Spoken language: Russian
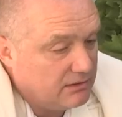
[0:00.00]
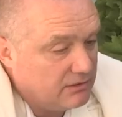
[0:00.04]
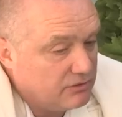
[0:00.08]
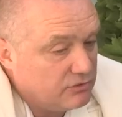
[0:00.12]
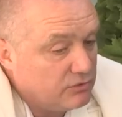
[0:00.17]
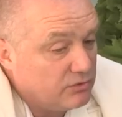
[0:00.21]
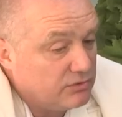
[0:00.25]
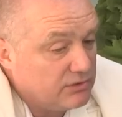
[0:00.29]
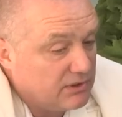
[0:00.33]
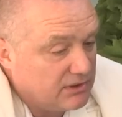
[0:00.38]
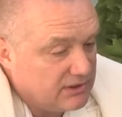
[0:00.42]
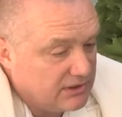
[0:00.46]

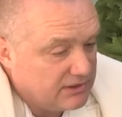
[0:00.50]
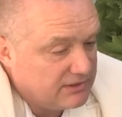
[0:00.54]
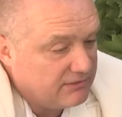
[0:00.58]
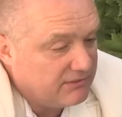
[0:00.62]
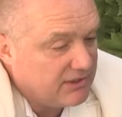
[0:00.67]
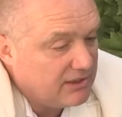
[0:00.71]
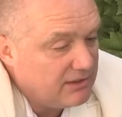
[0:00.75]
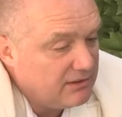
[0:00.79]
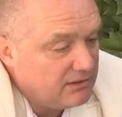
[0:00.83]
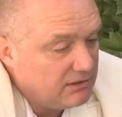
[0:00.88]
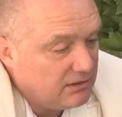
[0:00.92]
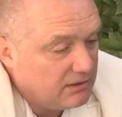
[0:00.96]
Кто-то
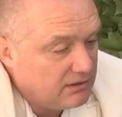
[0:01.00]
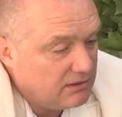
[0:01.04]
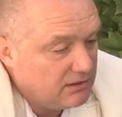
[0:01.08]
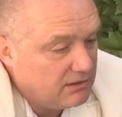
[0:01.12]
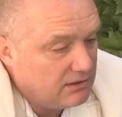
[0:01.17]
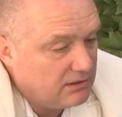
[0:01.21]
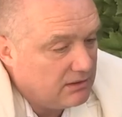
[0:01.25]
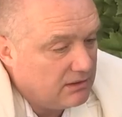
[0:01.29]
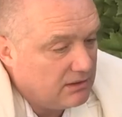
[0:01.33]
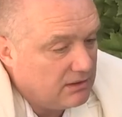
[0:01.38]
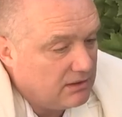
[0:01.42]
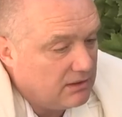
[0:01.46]
натворил,
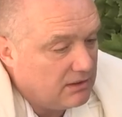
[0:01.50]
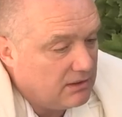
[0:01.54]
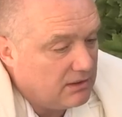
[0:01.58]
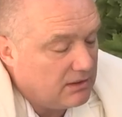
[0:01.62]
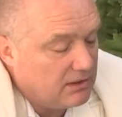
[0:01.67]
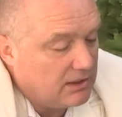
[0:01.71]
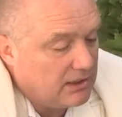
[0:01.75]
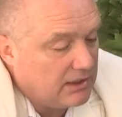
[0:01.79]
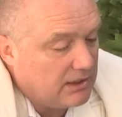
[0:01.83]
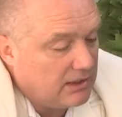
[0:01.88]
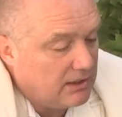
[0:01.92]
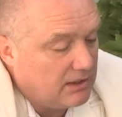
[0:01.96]

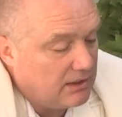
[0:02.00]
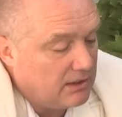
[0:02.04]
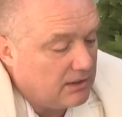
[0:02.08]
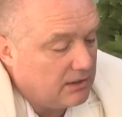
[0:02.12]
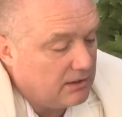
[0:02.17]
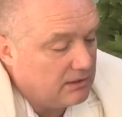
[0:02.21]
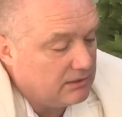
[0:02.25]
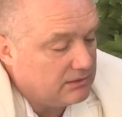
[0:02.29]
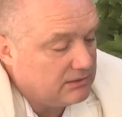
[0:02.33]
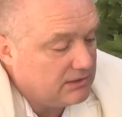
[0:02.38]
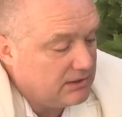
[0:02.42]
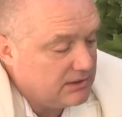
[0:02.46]

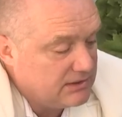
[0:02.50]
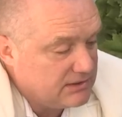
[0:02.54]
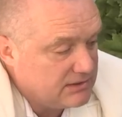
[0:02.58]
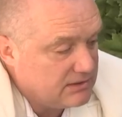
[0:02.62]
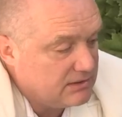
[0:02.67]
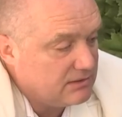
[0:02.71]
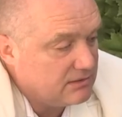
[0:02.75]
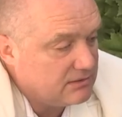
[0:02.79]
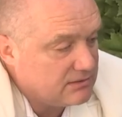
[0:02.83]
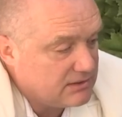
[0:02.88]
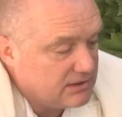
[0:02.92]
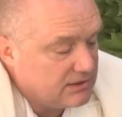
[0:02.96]
а ты
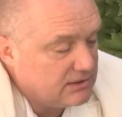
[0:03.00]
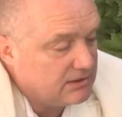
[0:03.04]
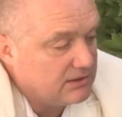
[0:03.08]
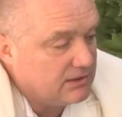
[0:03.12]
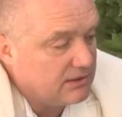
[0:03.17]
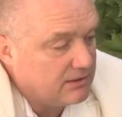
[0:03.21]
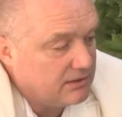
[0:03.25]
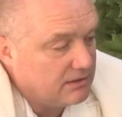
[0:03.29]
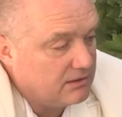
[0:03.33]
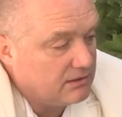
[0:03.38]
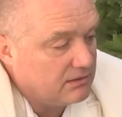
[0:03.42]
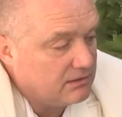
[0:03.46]
за
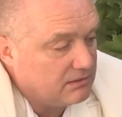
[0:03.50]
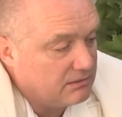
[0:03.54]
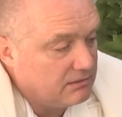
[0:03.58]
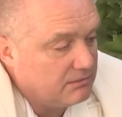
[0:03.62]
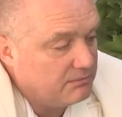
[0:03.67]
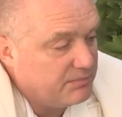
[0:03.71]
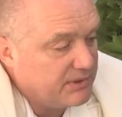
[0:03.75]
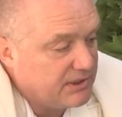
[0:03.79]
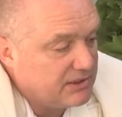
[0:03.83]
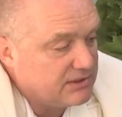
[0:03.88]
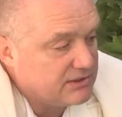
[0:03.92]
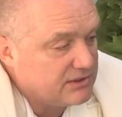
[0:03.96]
это
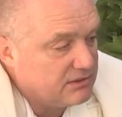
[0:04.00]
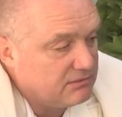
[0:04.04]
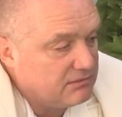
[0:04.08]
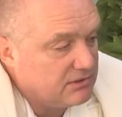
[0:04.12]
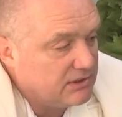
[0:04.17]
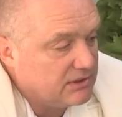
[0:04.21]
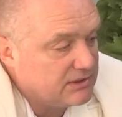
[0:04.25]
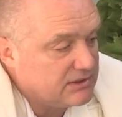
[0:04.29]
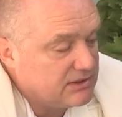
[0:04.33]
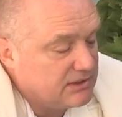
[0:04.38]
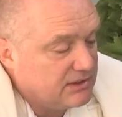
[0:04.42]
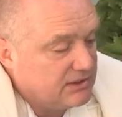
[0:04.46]

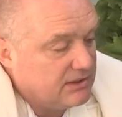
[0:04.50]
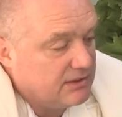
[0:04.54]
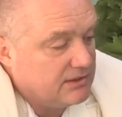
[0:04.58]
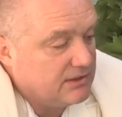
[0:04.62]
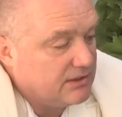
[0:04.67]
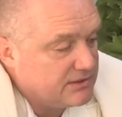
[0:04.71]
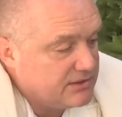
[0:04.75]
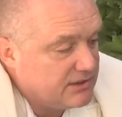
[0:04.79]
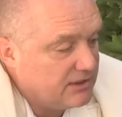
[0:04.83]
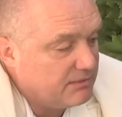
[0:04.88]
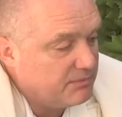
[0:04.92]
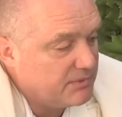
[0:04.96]
переживаешь, это и
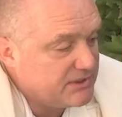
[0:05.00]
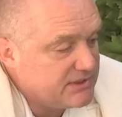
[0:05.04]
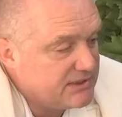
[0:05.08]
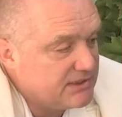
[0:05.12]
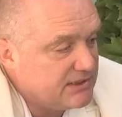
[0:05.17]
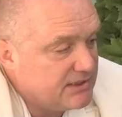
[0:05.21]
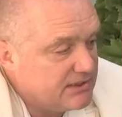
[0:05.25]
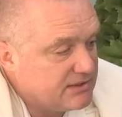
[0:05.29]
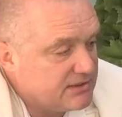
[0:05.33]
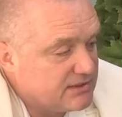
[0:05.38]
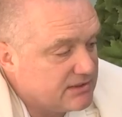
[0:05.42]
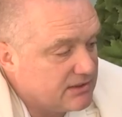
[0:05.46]
ночами
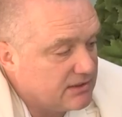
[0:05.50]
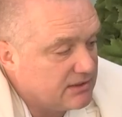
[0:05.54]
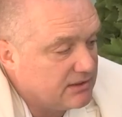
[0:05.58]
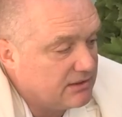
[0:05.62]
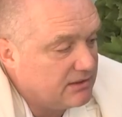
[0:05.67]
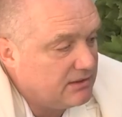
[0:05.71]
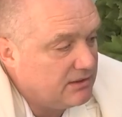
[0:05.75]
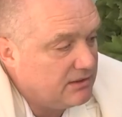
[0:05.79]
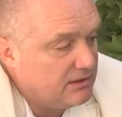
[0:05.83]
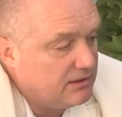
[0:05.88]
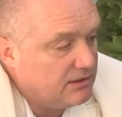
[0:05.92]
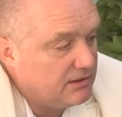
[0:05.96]
снится,
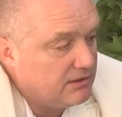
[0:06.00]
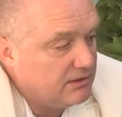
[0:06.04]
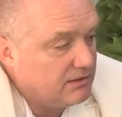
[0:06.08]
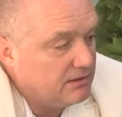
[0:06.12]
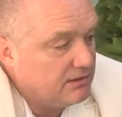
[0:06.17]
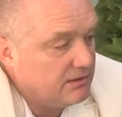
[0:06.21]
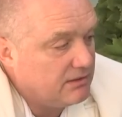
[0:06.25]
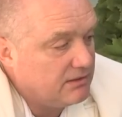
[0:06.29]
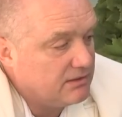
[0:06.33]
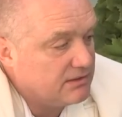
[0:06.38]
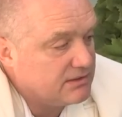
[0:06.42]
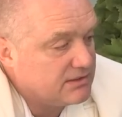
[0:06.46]
и
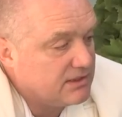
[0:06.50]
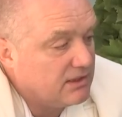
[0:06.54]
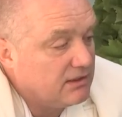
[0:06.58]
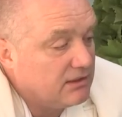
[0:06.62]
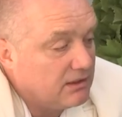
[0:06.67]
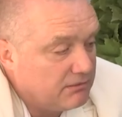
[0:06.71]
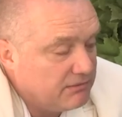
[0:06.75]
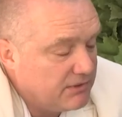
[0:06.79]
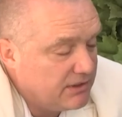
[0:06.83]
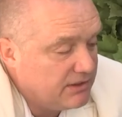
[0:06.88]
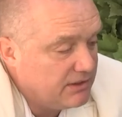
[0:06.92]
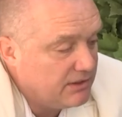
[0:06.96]
из
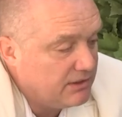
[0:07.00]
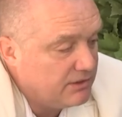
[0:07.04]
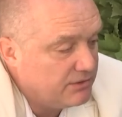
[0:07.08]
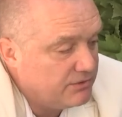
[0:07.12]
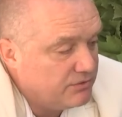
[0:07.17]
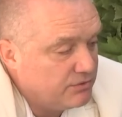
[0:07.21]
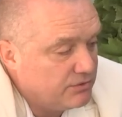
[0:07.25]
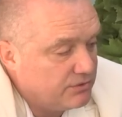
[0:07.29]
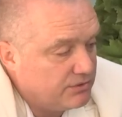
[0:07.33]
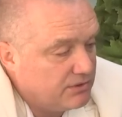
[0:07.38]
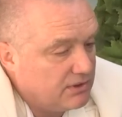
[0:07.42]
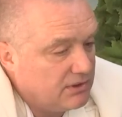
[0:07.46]
головы не
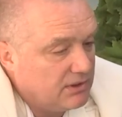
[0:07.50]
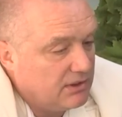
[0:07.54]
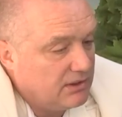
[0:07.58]
идет.